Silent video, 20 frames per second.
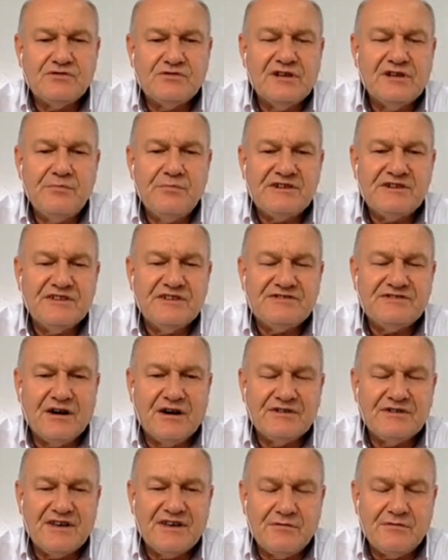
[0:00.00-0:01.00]
auxílio
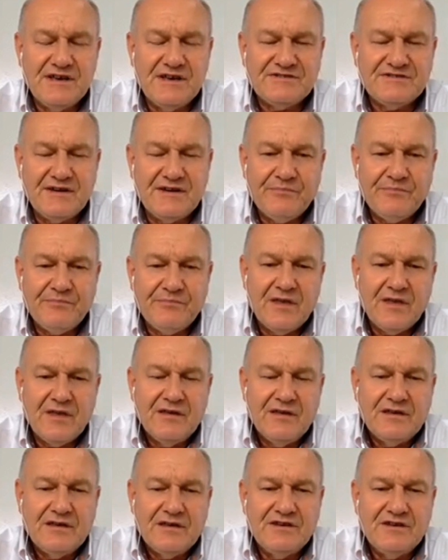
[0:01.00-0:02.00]
emergencial na
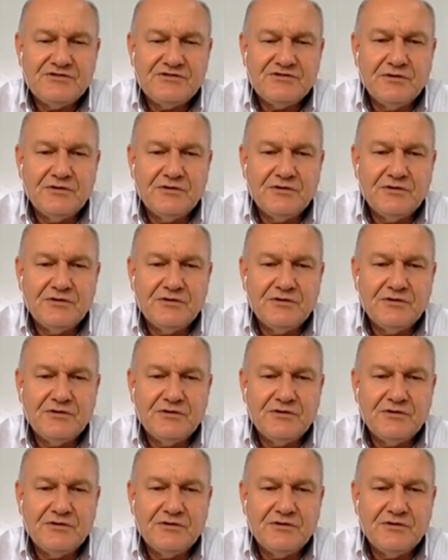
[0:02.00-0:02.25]
sequência,